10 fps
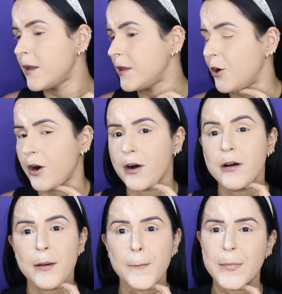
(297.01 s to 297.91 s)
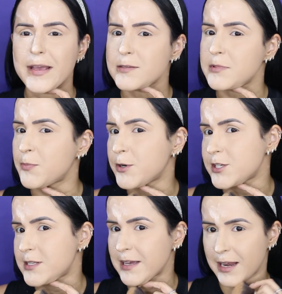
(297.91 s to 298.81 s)
E ó, mesmo
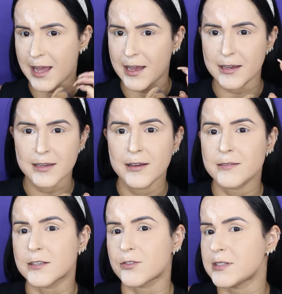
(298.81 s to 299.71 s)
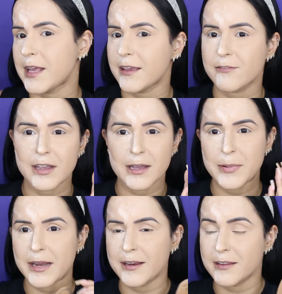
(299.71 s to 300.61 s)
depois de selar, vocês conseguem ver que a
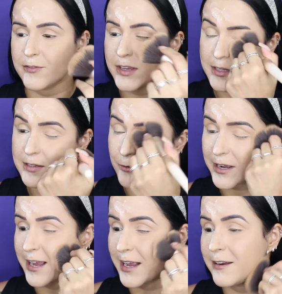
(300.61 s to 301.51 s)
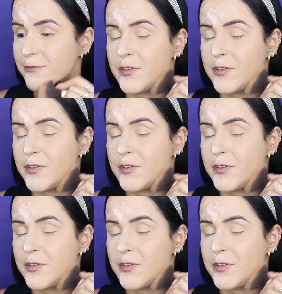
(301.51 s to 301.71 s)
pele ainda fica com aquele